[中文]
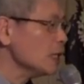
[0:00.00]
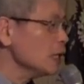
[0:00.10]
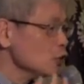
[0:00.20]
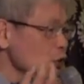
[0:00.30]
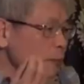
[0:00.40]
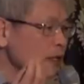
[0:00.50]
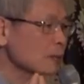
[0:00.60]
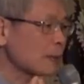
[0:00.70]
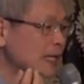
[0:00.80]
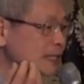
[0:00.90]
医又没
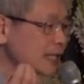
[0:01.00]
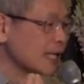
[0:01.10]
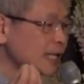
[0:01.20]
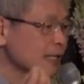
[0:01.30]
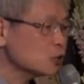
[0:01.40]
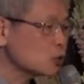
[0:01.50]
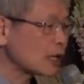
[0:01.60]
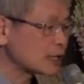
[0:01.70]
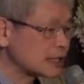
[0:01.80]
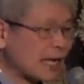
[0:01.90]
有把症跟
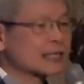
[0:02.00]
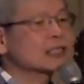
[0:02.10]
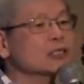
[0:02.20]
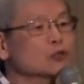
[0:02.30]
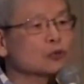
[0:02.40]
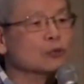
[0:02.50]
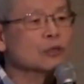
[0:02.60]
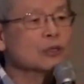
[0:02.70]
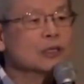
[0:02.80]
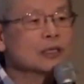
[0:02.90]
状讲清楚，
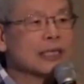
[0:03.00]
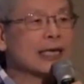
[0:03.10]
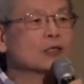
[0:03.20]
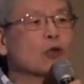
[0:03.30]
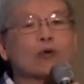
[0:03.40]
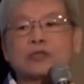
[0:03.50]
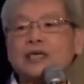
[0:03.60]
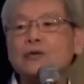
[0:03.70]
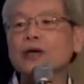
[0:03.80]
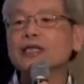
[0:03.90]
它统
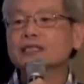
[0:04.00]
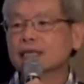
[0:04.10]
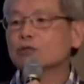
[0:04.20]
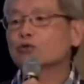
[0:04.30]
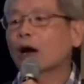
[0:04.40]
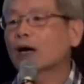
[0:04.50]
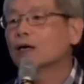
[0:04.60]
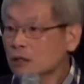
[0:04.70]
称为症状。